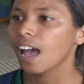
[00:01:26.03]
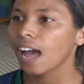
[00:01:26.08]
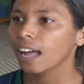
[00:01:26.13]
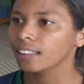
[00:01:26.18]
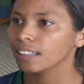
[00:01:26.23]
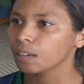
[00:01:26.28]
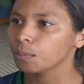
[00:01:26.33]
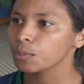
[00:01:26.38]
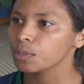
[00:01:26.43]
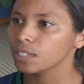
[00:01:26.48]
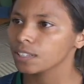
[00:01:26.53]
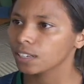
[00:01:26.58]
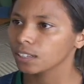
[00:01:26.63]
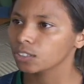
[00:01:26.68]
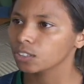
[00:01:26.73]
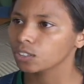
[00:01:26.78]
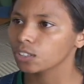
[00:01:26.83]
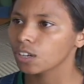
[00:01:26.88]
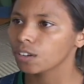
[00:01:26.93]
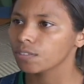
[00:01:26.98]
a estar tá
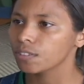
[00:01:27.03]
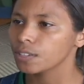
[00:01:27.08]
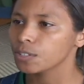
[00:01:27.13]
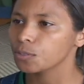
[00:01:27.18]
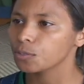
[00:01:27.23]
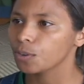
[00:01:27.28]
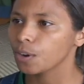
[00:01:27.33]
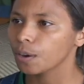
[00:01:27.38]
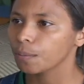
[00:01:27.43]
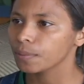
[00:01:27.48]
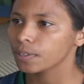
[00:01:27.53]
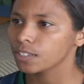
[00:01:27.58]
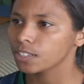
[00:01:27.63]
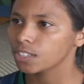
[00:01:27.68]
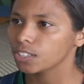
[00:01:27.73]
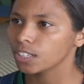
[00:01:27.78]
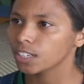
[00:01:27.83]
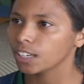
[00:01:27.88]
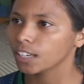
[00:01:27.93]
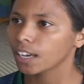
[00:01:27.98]
buscando novas
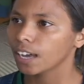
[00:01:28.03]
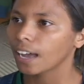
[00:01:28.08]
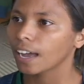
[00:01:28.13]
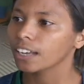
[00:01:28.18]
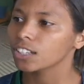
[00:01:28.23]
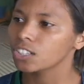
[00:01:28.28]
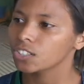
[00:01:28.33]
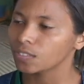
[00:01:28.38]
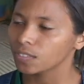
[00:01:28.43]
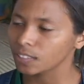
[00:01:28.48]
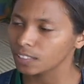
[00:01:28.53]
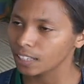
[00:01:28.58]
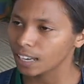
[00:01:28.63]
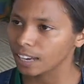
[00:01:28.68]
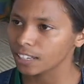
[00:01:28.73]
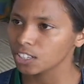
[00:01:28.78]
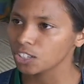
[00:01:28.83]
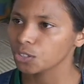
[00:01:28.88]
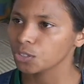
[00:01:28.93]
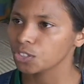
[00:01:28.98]
formas de
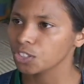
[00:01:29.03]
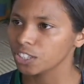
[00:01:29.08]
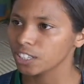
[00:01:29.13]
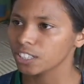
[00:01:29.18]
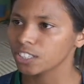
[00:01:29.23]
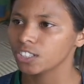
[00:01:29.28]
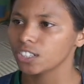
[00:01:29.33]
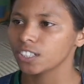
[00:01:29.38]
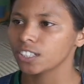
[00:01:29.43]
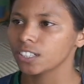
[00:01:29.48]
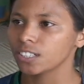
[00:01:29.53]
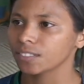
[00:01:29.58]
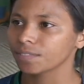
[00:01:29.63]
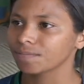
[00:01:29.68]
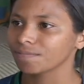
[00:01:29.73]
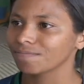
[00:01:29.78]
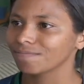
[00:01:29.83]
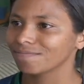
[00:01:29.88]
atividade no dia a dia.